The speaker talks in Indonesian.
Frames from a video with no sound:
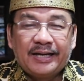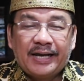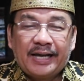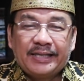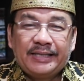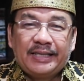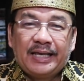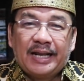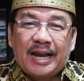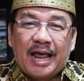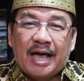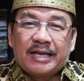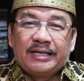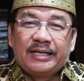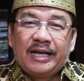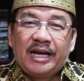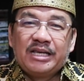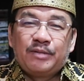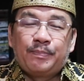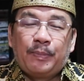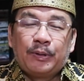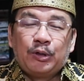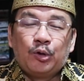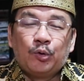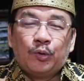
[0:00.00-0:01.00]
Inilah
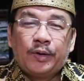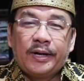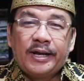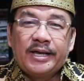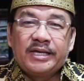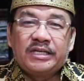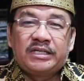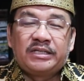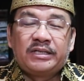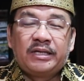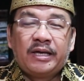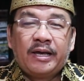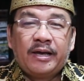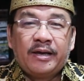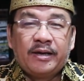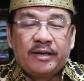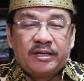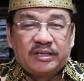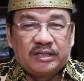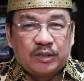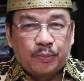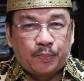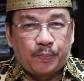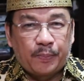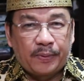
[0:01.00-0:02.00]
jenis penulis
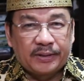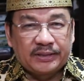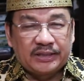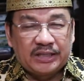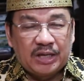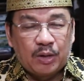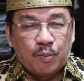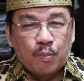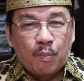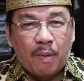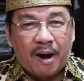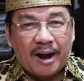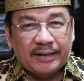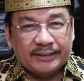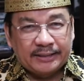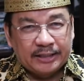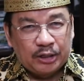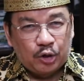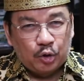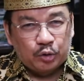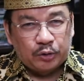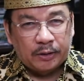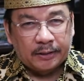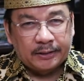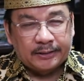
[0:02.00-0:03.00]
seperti
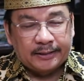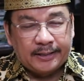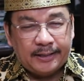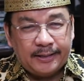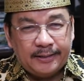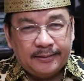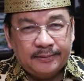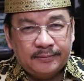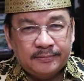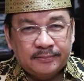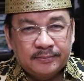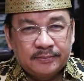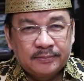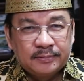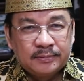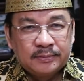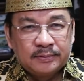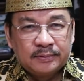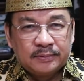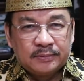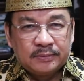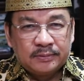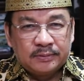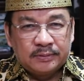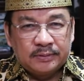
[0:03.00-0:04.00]
Martin Luther King.
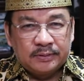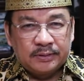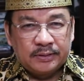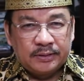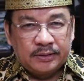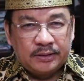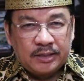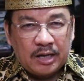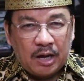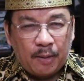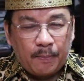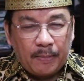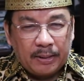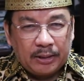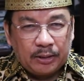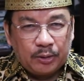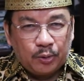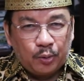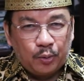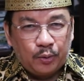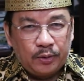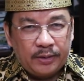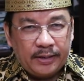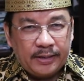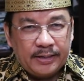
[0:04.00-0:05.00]
Ia
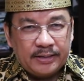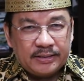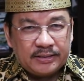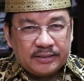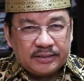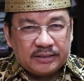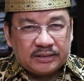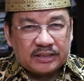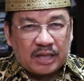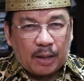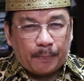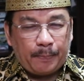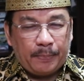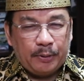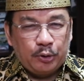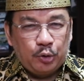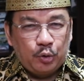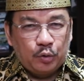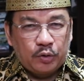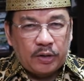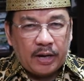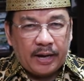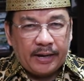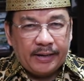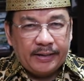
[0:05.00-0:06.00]
menulis, tapi
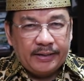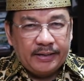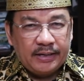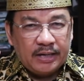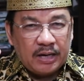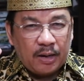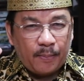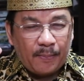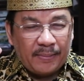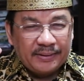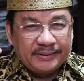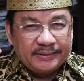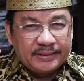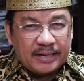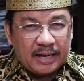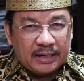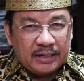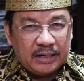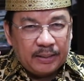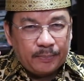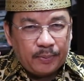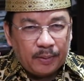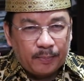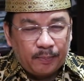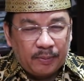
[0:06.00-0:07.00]
juga ia
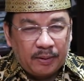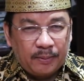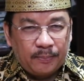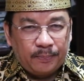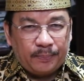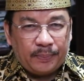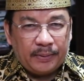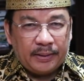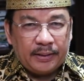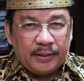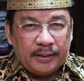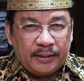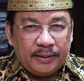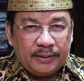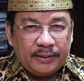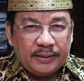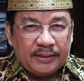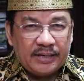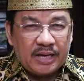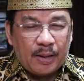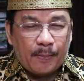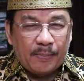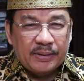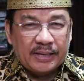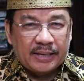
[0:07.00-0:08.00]
menjadi pemimpin,
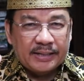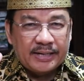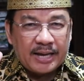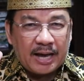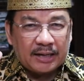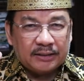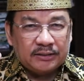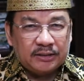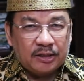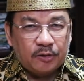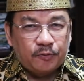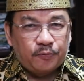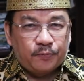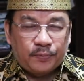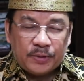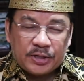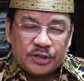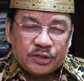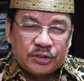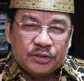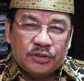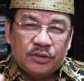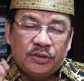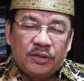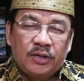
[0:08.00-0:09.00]
ia menjadi
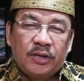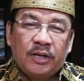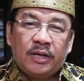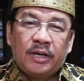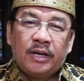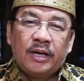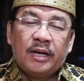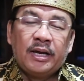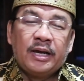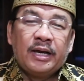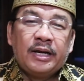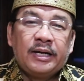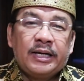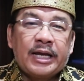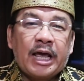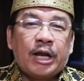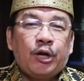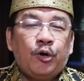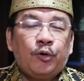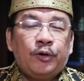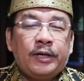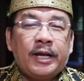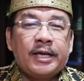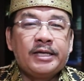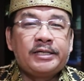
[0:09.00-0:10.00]
aktivis. Di
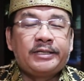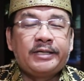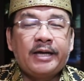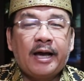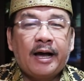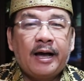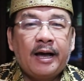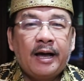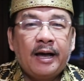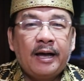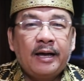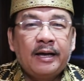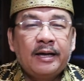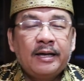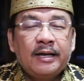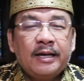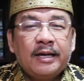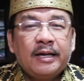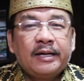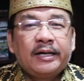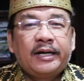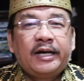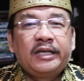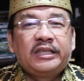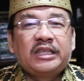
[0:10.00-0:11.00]
Indonesia,
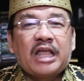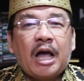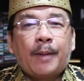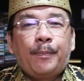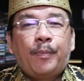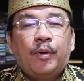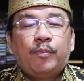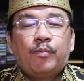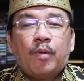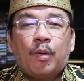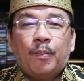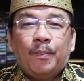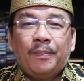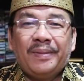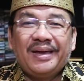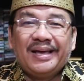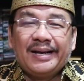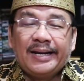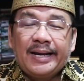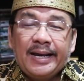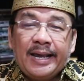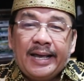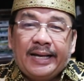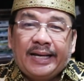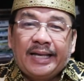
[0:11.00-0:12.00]
kita pun
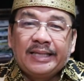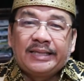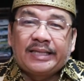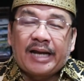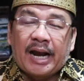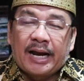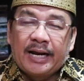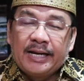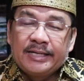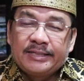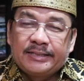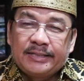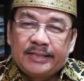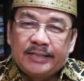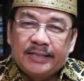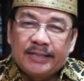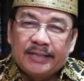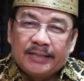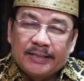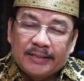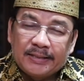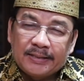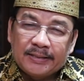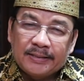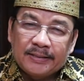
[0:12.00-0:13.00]
memiliki tradisi
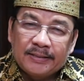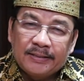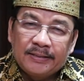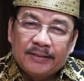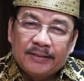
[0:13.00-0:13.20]
ini.